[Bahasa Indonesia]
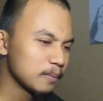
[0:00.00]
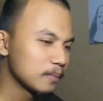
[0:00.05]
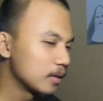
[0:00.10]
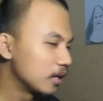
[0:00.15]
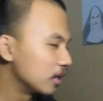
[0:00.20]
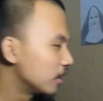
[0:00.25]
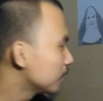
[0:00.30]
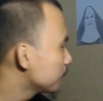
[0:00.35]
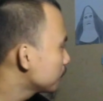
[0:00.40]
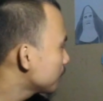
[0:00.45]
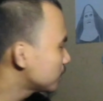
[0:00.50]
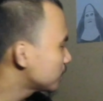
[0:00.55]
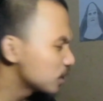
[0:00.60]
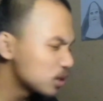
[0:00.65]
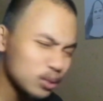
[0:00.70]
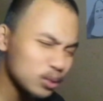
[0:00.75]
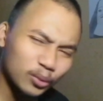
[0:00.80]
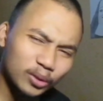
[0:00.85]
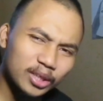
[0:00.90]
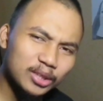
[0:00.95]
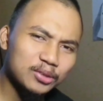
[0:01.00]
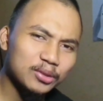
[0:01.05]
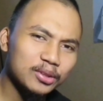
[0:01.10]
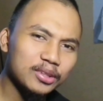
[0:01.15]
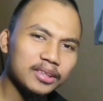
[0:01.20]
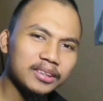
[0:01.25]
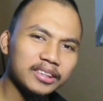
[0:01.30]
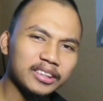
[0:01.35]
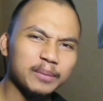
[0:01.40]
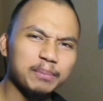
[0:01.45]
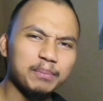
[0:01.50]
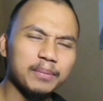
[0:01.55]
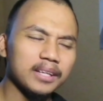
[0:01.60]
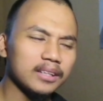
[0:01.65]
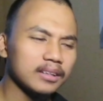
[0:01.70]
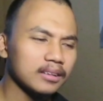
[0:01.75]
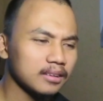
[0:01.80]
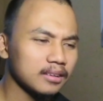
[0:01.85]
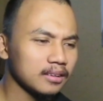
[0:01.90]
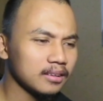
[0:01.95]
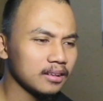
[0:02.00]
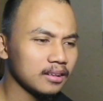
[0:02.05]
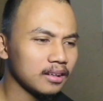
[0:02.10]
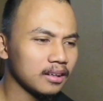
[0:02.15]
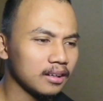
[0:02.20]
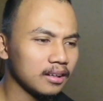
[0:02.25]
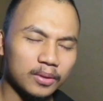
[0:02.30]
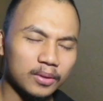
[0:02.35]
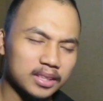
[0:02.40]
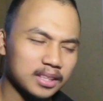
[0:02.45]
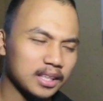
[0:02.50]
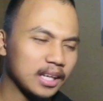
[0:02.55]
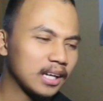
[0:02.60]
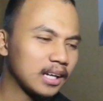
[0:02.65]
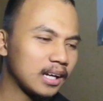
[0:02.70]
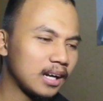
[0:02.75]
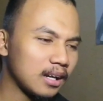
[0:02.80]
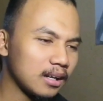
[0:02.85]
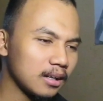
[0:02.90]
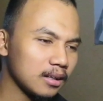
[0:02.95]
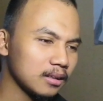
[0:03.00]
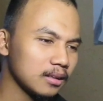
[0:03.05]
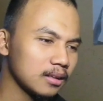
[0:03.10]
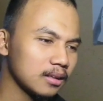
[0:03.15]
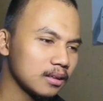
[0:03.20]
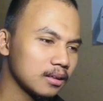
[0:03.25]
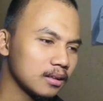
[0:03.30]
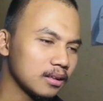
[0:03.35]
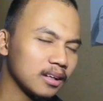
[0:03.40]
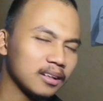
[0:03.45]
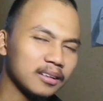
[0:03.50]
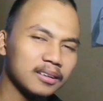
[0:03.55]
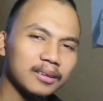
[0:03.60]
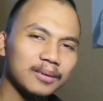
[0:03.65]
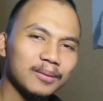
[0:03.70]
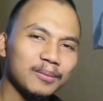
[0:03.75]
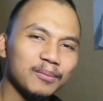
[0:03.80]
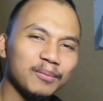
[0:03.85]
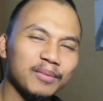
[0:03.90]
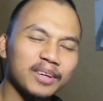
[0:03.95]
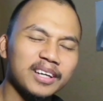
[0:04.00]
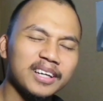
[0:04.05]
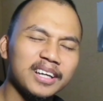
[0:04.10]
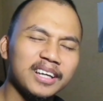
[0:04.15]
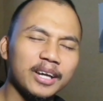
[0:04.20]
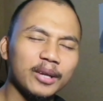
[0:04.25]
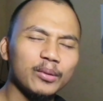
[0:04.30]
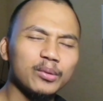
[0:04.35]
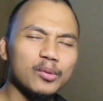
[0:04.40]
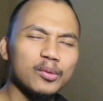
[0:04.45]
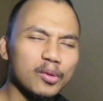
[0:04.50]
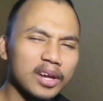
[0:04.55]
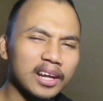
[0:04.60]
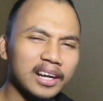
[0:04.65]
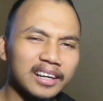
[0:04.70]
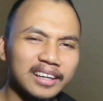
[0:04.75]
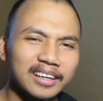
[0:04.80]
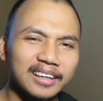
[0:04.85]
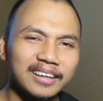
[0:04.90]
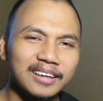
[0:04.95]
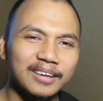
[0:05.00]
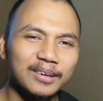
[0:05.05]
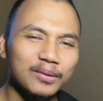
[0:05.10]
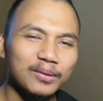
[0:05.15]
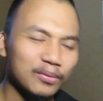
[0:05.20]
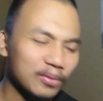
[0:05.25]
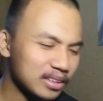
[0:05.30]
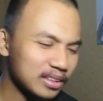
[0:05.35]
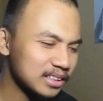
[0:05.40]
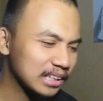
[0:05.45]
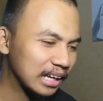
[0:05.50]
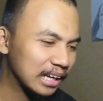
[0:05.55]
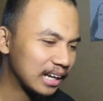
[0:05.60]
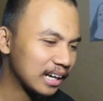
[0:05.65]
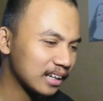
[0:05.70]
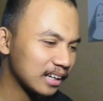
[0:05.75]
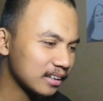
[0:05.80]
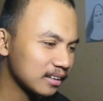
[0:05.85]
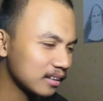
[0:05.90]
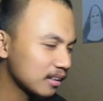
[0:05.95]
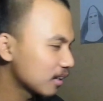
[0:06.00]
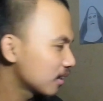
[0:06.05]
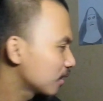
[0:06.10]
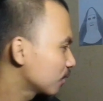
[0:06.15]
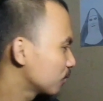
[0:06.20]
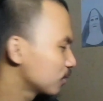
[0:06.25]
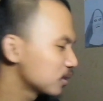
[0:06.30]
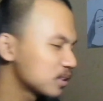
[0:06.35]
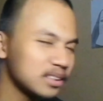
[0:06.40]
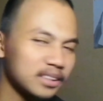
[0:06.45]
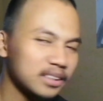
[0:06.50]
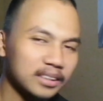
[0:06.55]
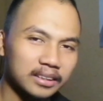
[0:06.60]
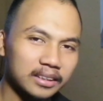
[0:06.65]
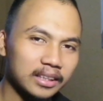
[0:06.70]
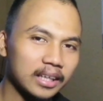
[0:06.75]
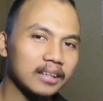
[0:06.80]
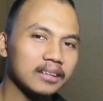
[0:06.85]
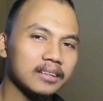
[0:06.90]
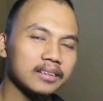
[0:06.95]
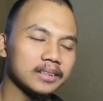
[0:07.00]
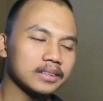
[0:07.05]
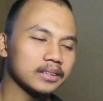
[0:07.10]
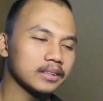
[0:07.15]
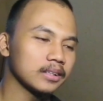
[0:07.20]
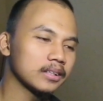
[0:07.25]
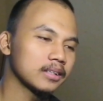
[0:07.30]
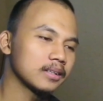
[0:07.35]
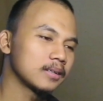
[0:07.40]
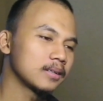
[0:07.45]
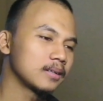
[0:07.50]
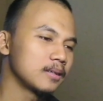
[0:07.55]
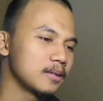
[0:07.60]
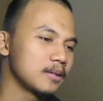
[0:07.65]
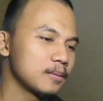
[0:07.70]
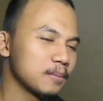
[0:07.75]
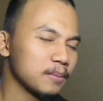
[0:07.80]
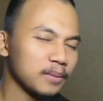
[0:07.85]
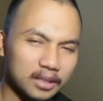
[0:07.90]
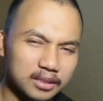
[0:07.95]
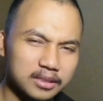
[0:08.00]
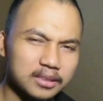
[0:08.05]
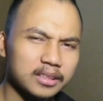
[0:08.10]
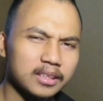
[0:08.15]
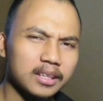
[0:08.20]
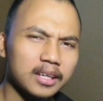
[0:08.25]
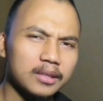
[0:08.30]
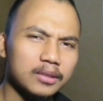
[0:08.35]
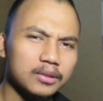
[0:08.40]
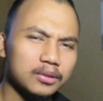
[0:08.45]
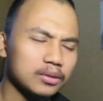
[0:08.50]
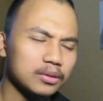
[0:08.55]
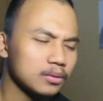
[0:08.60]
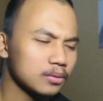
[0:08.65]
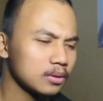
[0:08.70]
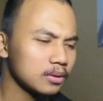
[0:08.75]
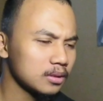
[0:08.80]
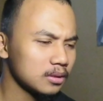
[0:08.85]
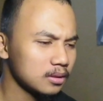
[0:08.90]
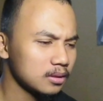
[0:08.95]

ini masih sore cuy di tempat uh, eh, gue sekarang dan merindingnya tuh nular ke gue sekarang karena gue sendirian di sini benar sendirian cuy gue